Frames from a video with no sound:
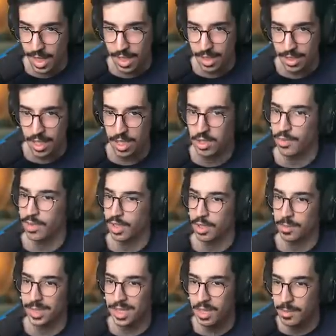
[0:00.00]
يعني اشوف ان
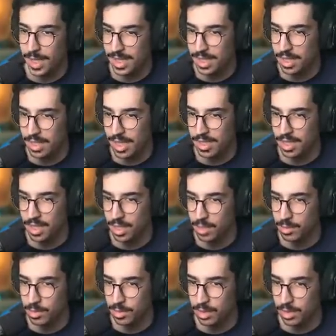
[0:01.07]
الباتل باس للناس اللي
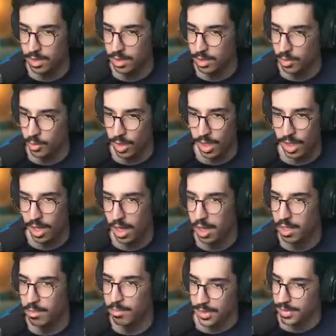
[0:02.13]
يلعبون والله
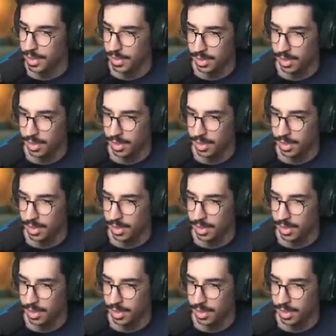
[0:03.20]
العظيم يفيد